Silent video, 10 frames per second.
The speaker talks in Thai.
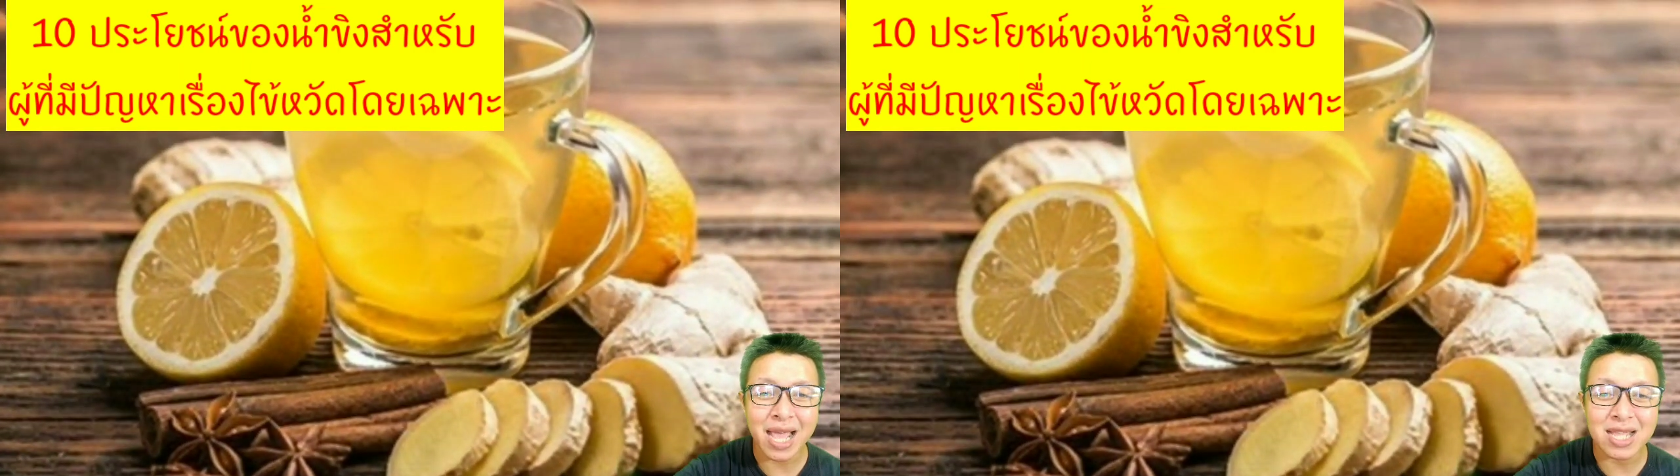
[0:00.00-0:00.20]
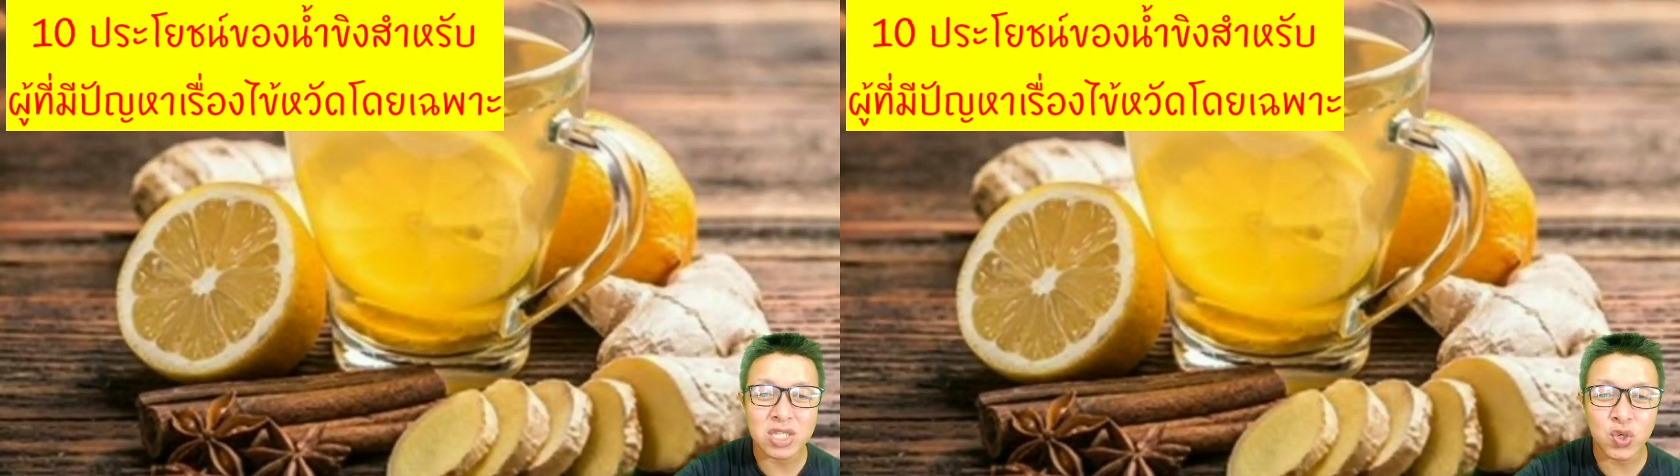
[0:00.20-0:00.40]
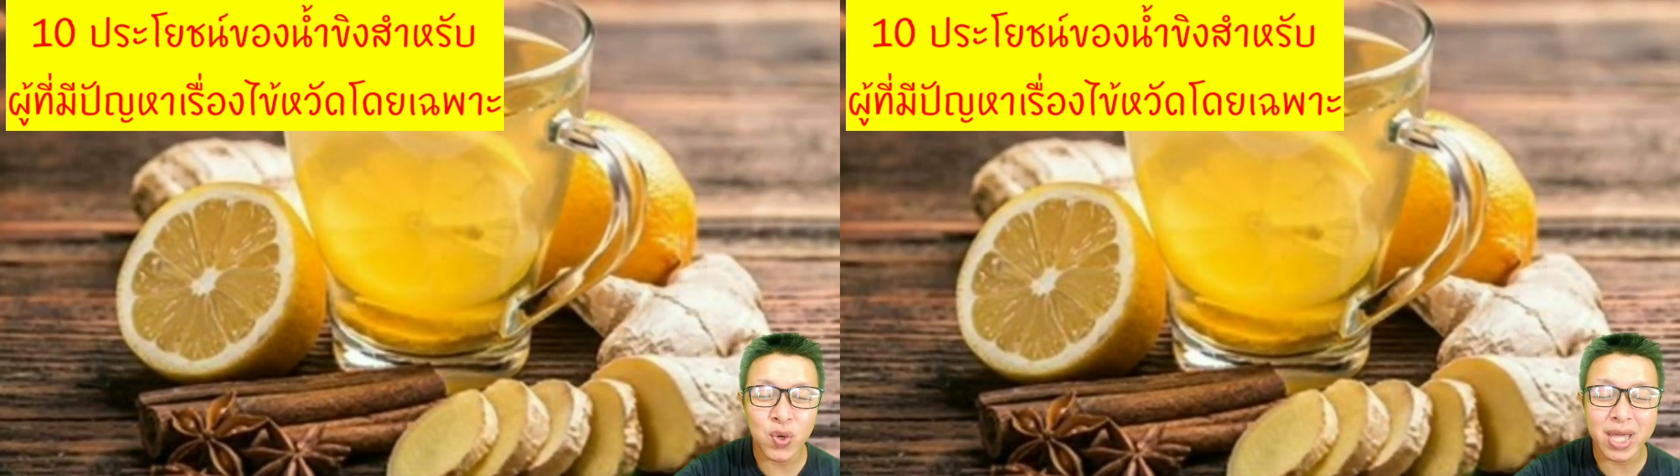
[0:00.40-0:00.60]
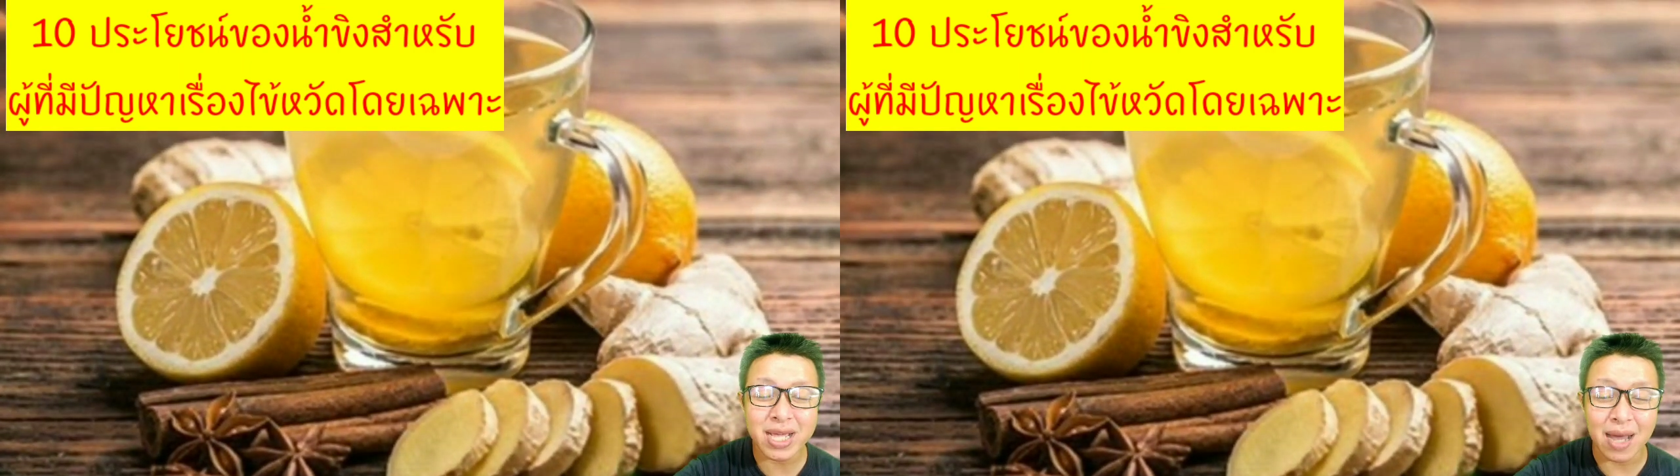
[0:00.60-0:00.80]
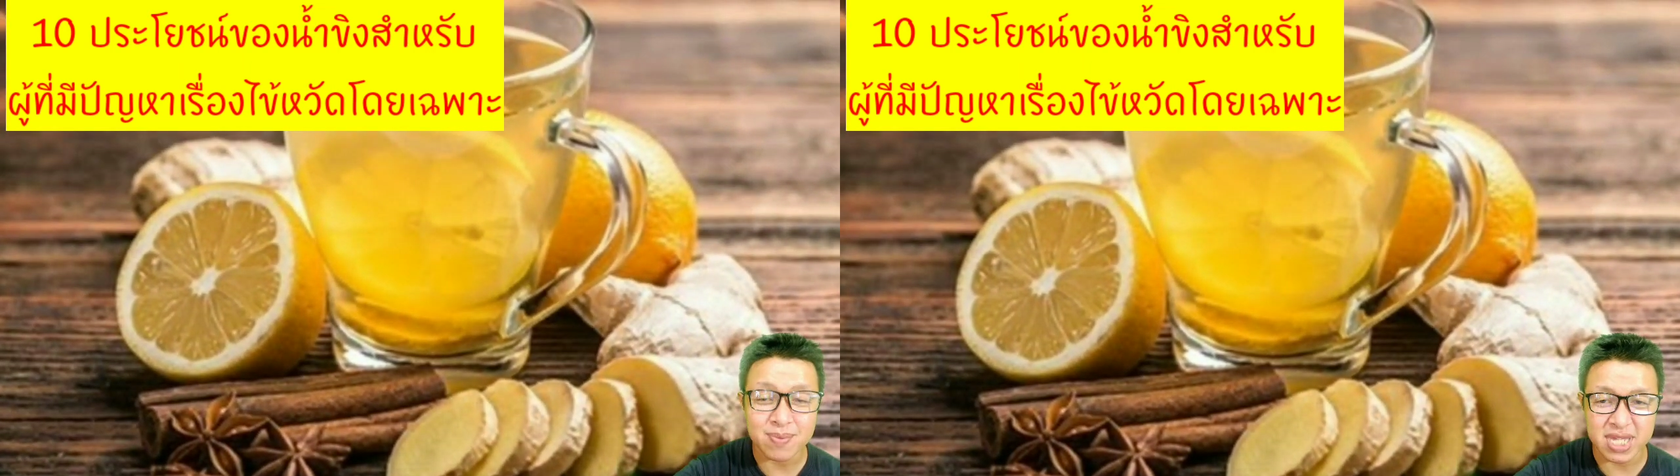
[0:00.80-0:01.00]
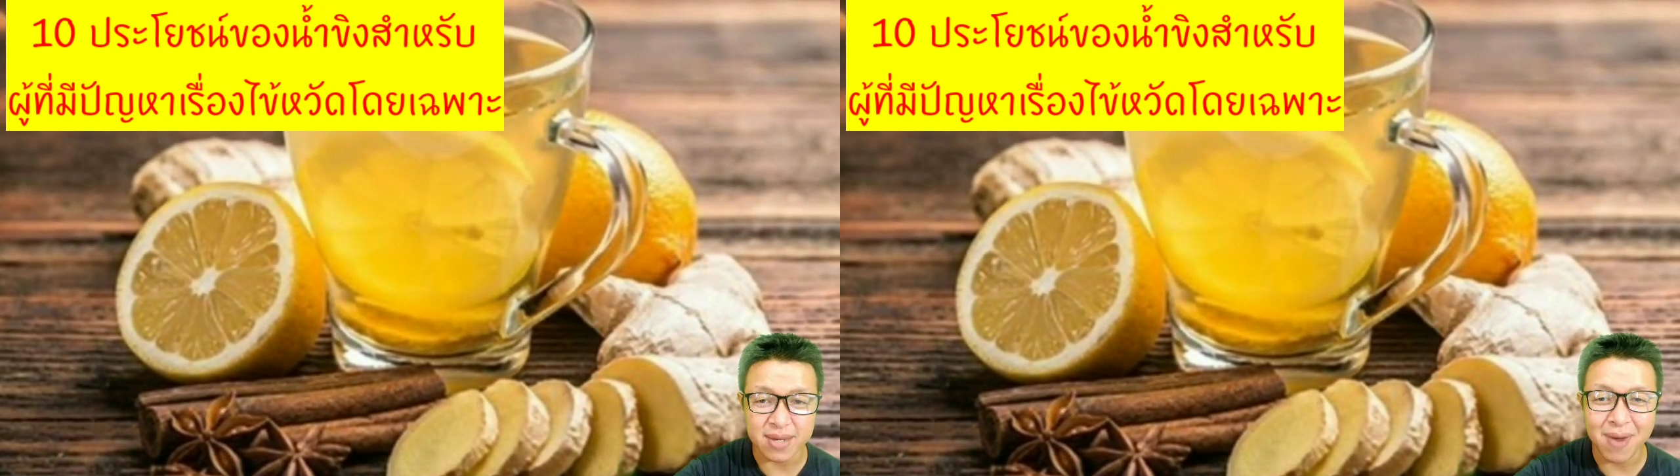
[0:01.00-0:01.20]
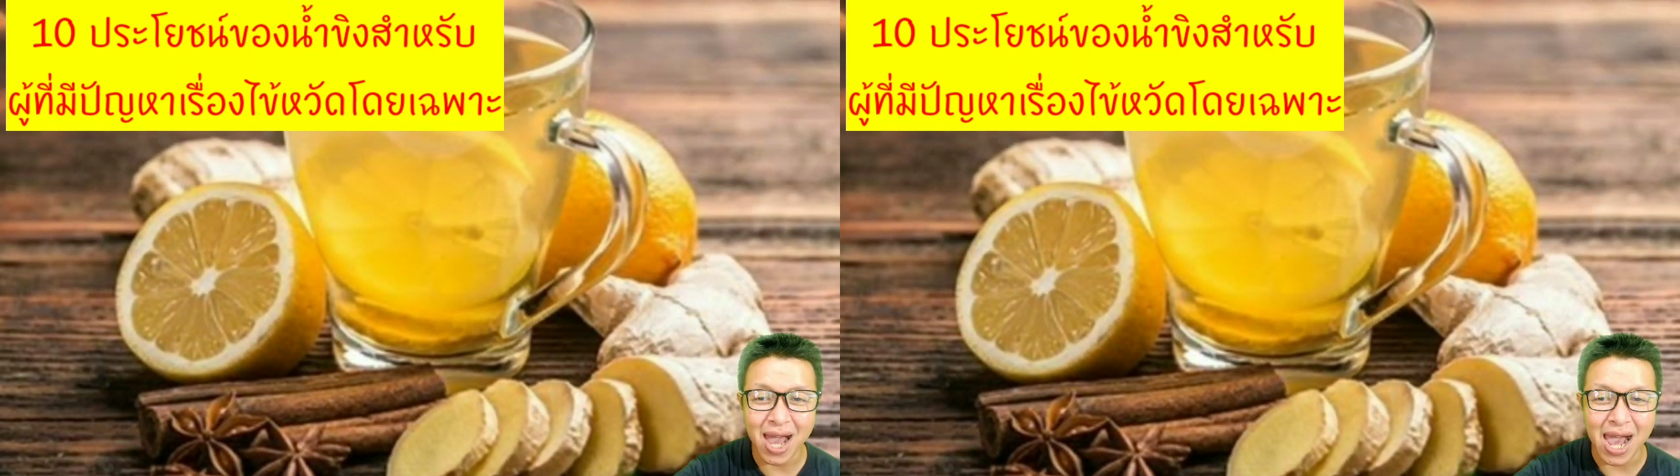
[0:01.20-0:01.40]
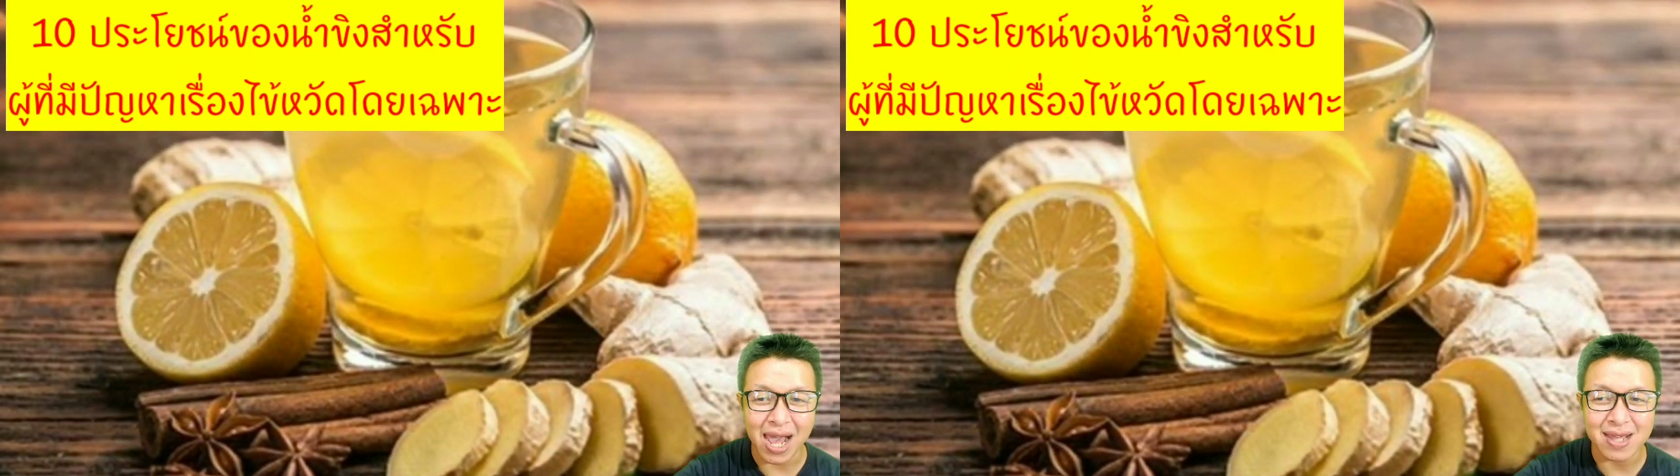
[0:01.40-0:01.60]
การช่วยขับเสม
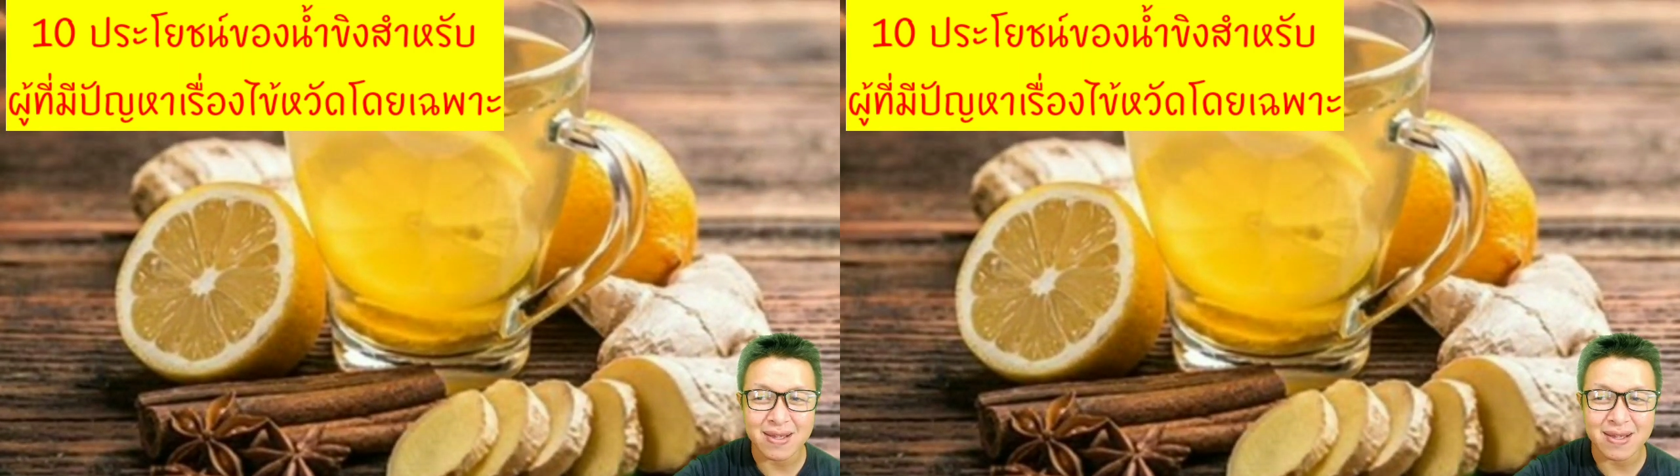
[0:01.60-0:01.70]
หะ